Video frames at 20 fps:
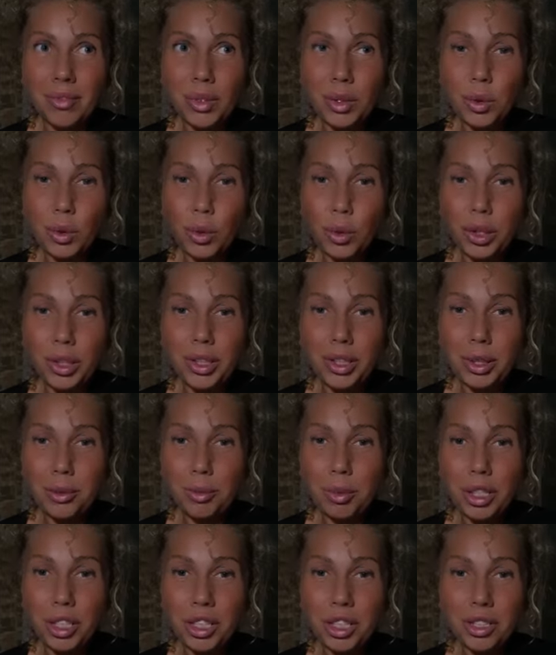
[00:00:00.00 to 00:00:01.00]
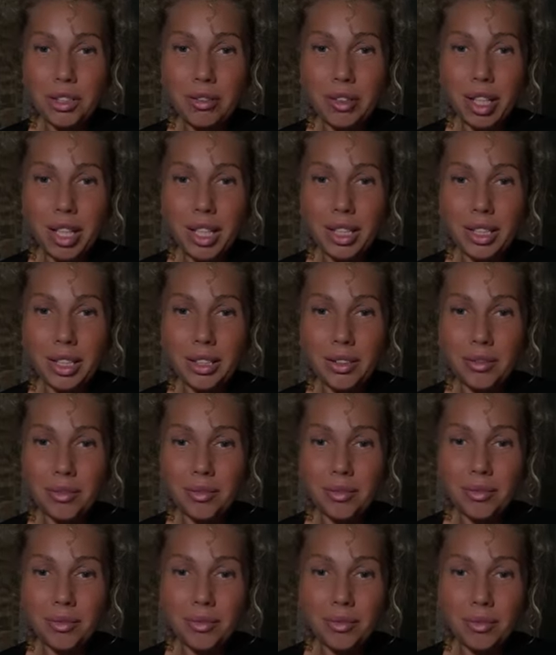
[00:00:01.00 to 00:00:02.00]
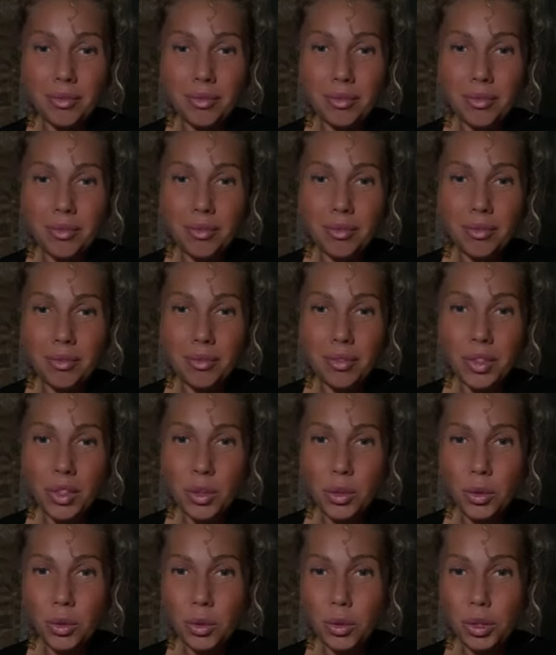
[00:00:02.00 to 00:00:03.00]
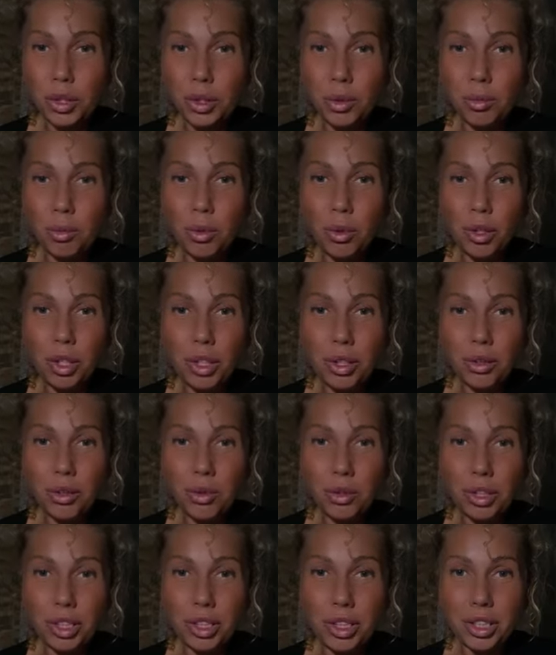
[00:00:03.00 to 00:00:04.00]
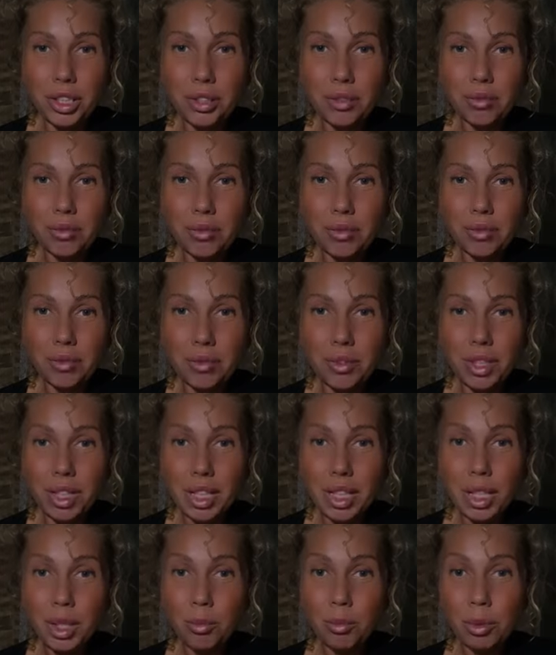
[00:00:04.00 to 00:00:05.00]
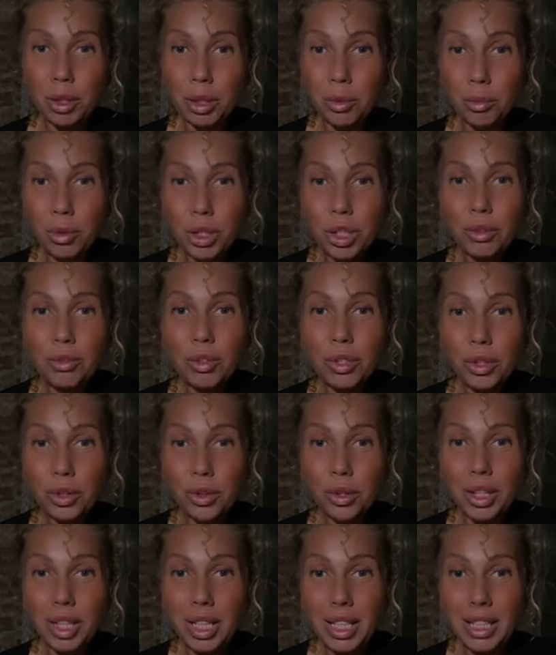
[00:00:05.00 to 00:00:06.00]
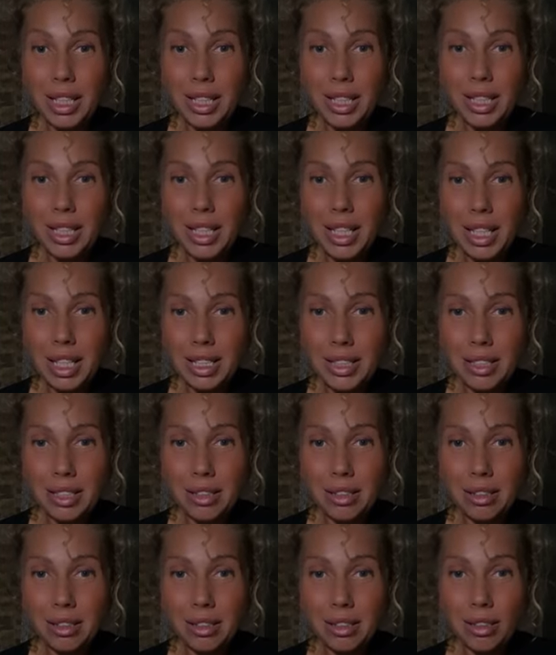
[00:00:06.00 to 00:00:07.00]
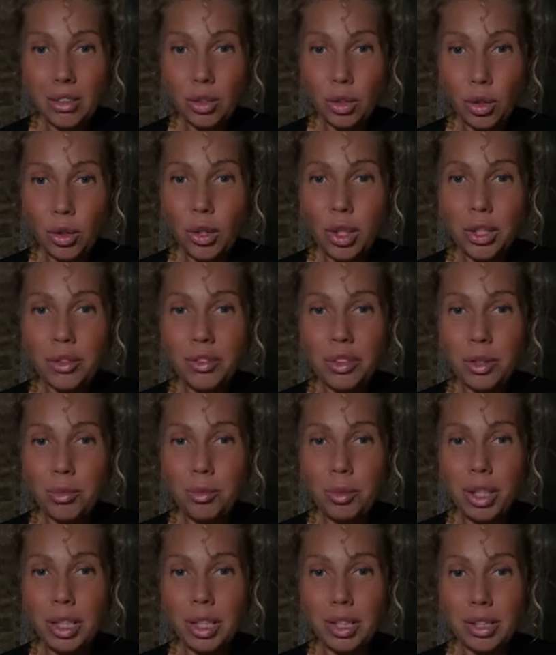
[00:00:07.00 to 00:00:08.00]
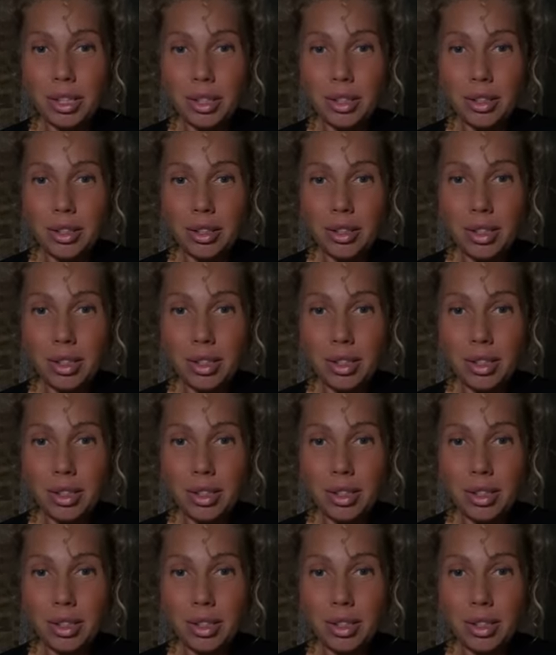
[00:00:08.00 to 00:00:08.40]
уходит сопереживание – уходит боль и горечи, потому что все это есть только в смерти.